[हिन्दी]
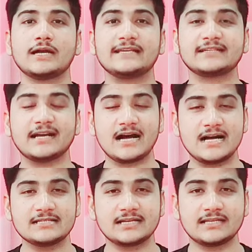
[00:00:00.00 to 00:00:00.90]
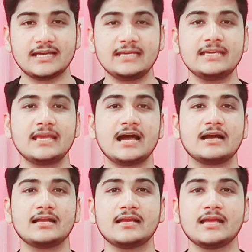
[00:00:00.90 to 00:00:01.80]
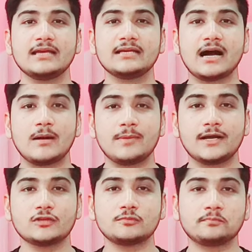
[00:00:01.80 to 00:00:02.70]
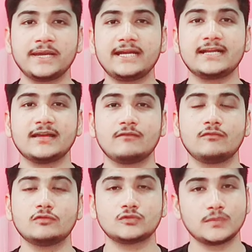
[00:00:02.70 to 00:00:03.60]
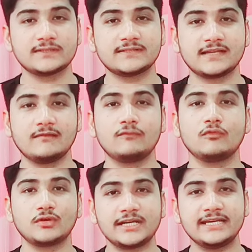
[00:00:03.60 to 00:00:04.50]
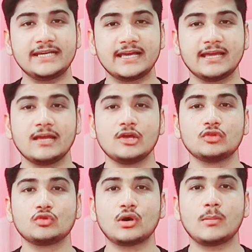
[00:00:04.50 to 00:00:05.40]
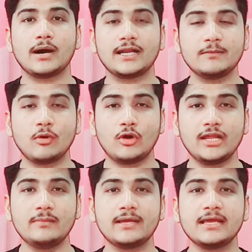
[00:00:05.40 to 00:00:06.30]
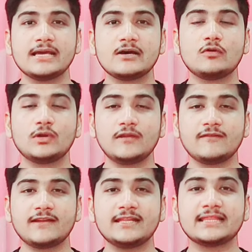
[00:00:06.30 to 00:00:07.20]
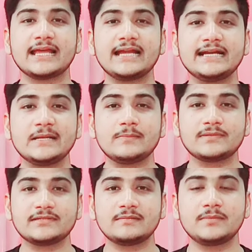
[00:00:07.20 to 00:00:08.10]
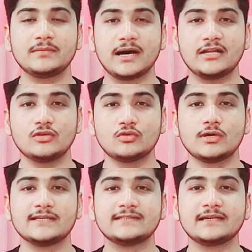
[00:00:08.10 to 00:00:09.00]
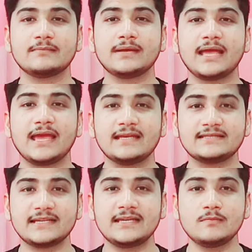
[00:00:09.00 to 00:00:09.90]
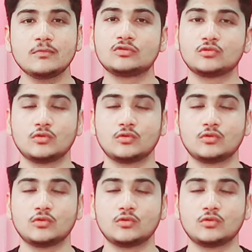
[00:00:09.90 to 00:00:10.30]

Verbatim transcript: ऐसा कहा जाता है कि अगर हमारा जो पेट है वो स्वस्थ है वो ठीक है तो हमारी बॉडी में होने वाली 90 परसेंट बीमारियों से हम ऐसे ही मुक्त